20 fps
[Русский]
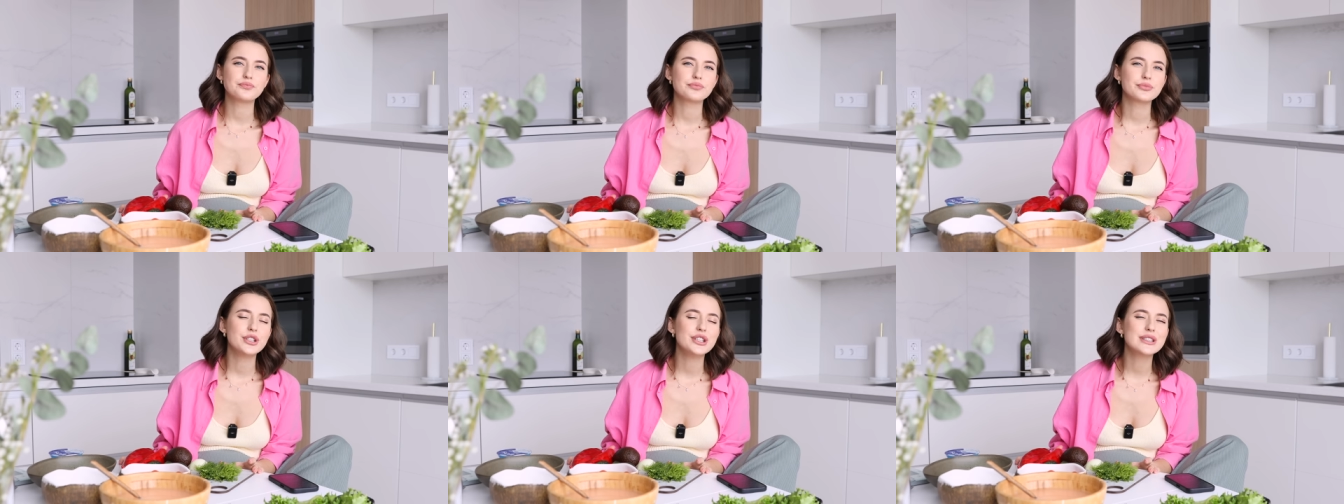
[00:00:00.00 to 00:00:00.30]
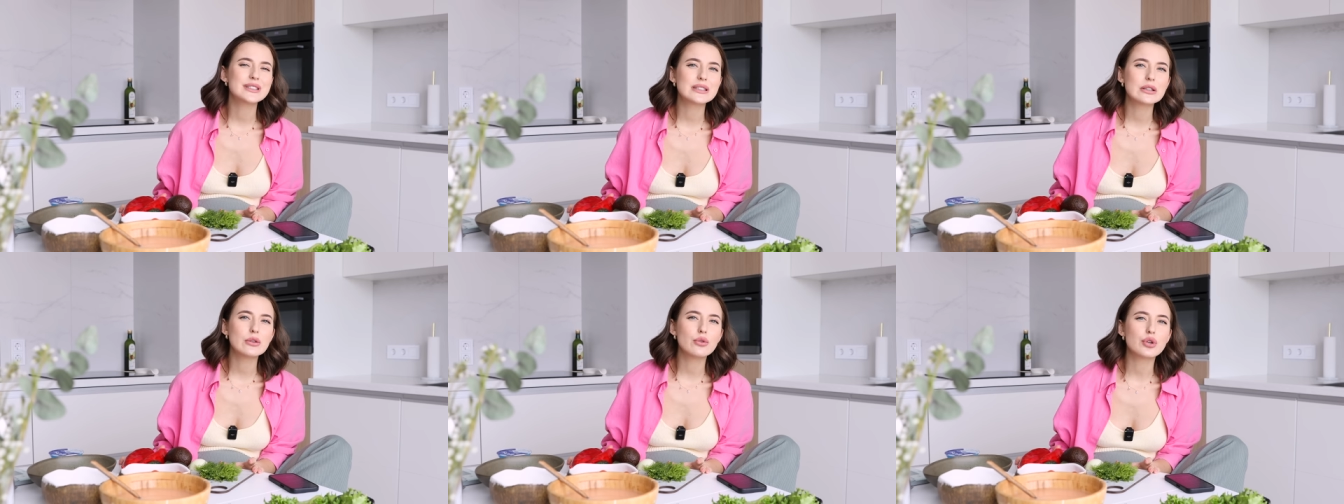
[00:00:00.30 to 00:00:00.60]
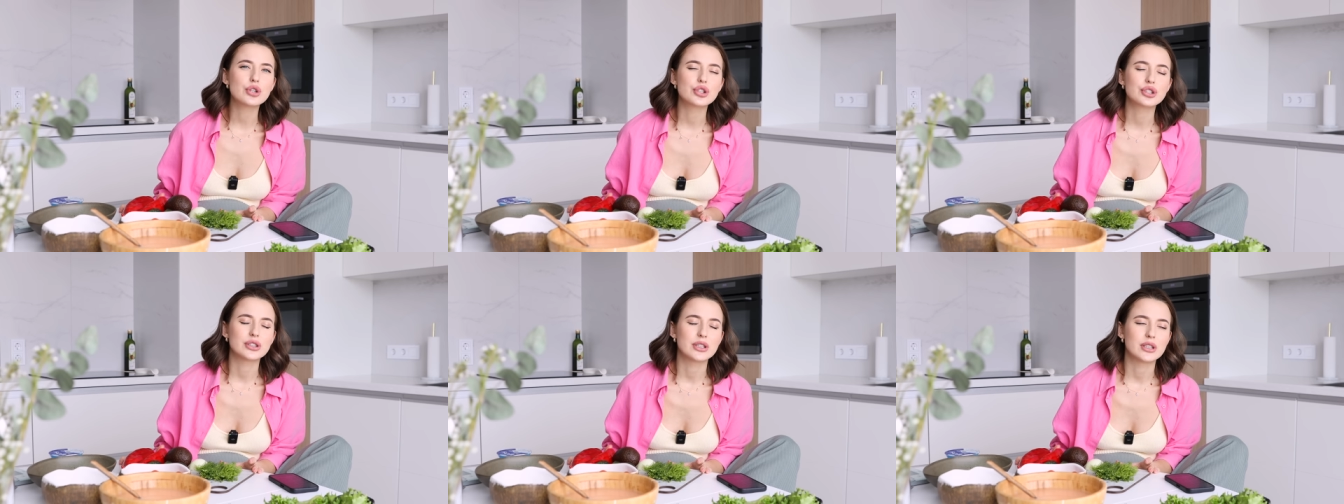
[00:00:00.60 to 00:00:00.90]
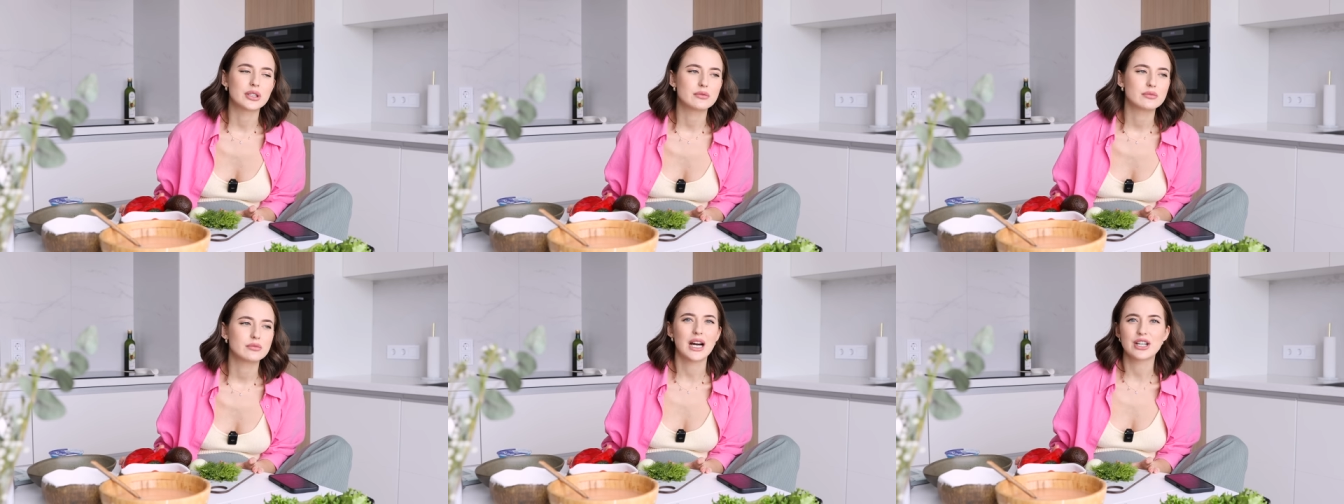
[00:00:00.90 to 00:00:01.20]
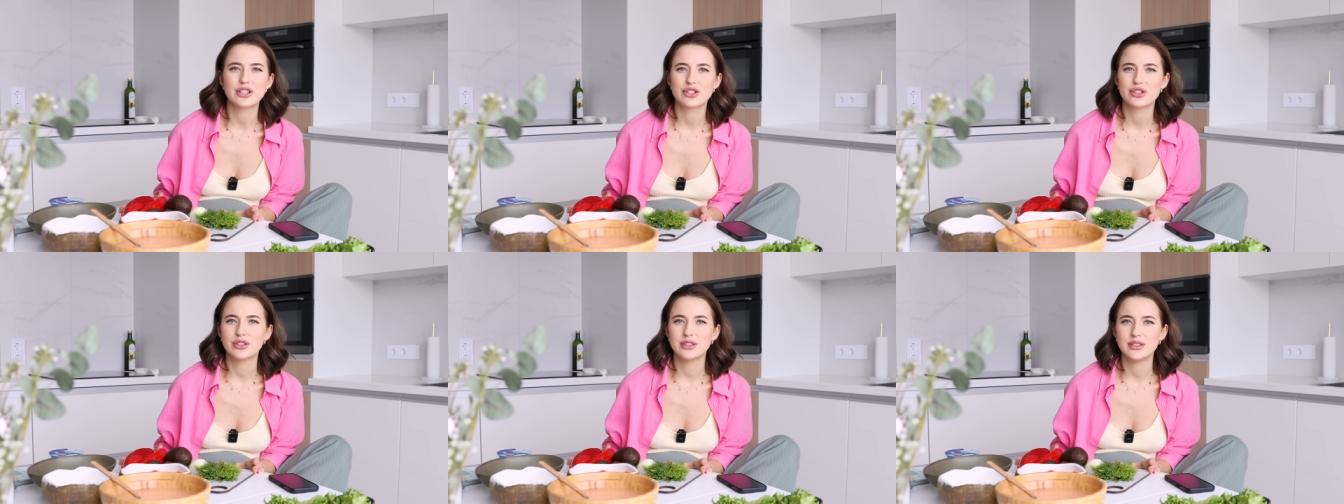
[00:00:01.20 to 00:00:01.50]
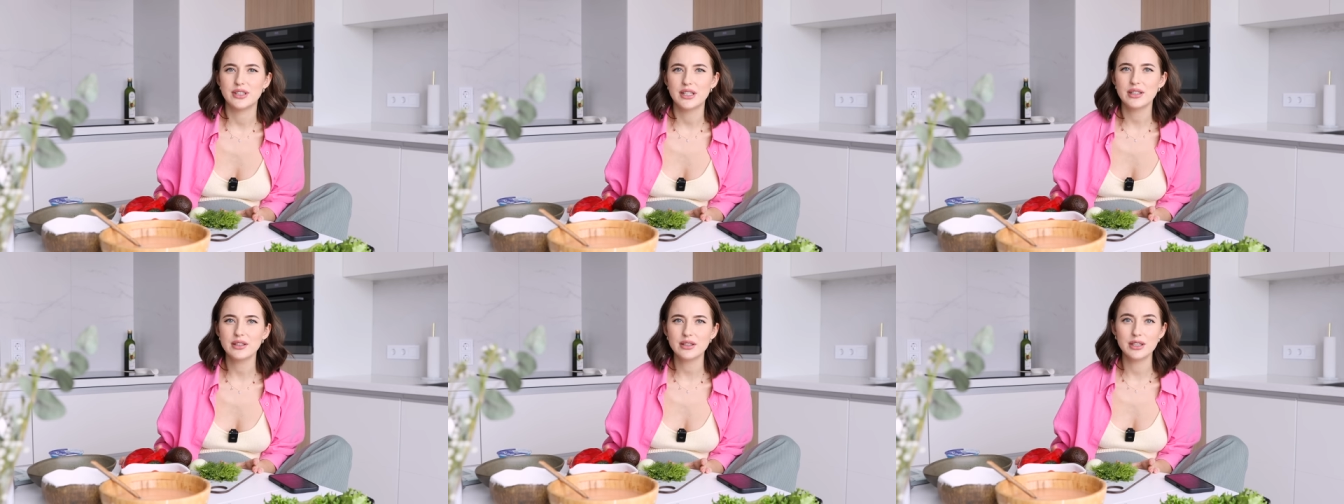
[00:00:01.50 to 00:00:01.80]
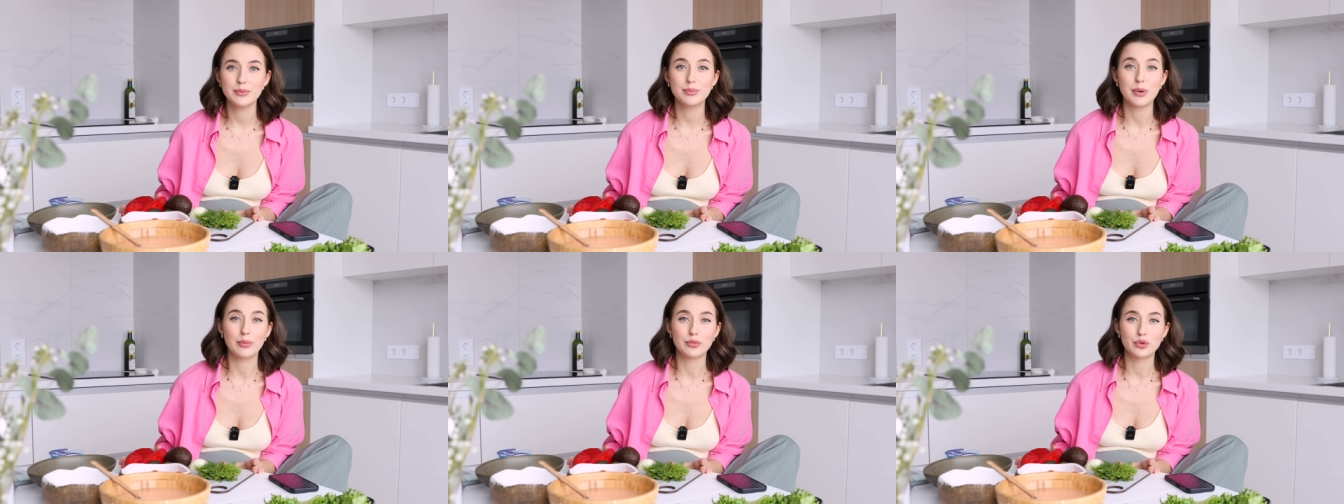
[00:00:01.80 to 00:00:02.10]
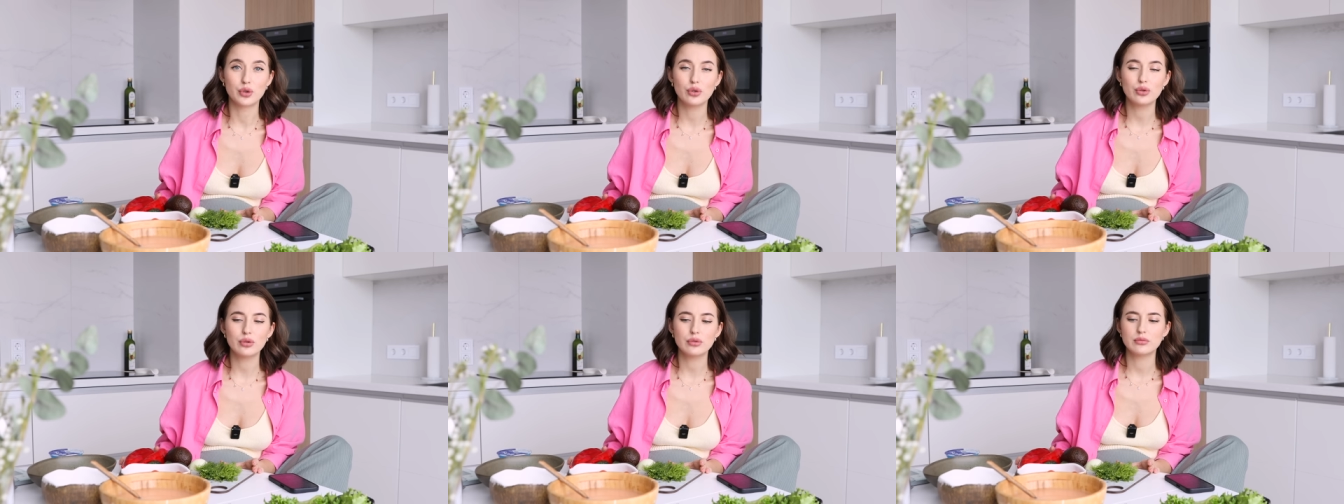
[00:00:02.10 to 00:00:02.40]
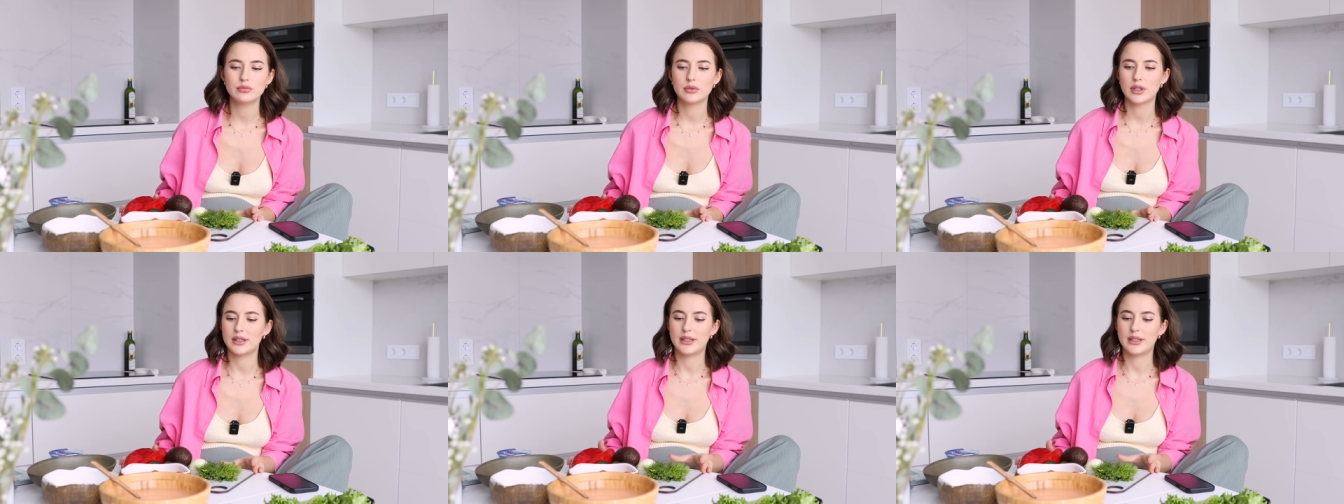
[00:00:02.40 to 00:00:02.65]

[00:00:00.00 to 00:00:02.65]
несложно каждый день и по многу.